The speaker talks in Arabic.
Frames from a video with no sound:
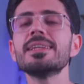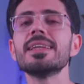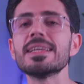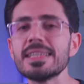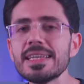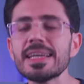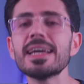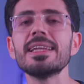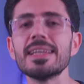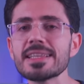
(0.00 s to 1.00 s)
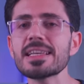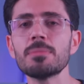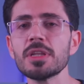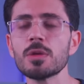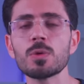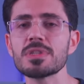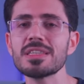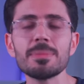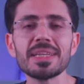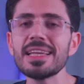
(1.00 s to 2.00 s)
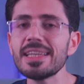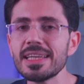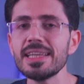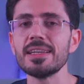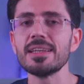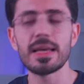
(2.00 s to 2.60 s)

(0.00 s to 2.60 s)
نتيجه لنسخ الماده الوراثيه من جيل لجيل